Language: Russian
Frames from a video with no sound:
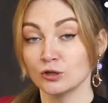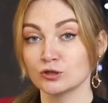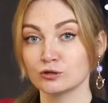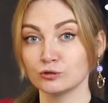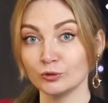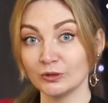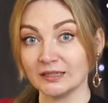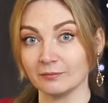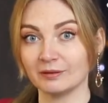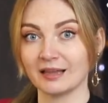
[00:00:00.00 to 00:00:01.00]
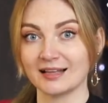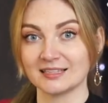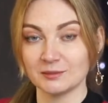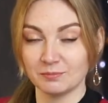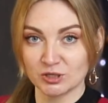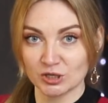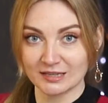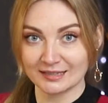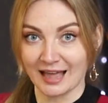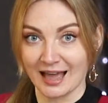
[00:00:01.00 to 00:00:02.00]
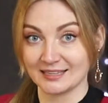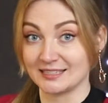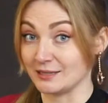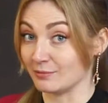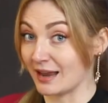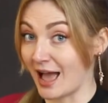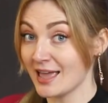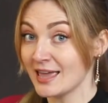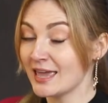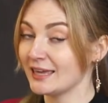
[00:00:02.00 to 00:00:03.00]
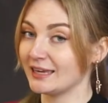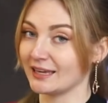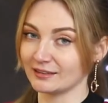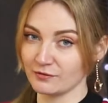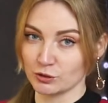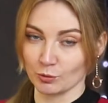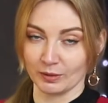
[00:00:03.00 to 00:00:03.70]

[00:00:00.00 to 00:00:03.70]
С Луны была запечатлена Земля, и это все